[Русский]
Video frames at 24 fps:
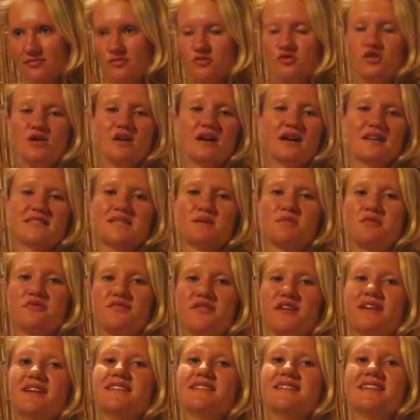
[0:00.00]
или хотя бы
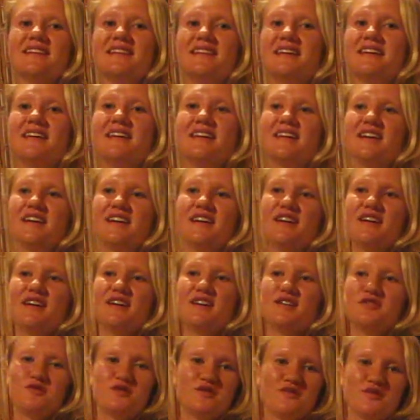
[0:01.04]
веганы, или
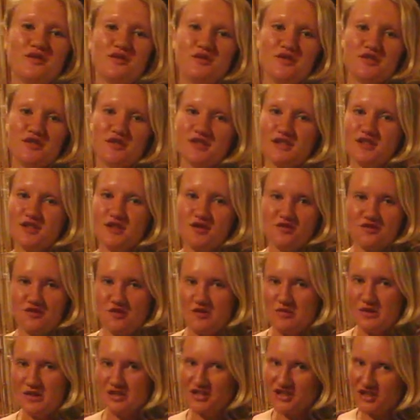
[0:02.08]
люди, ведущие
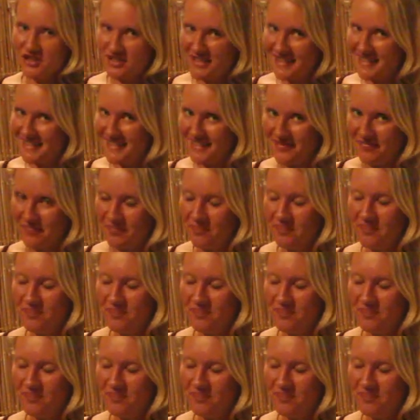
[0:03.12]
здоровый образ жизни.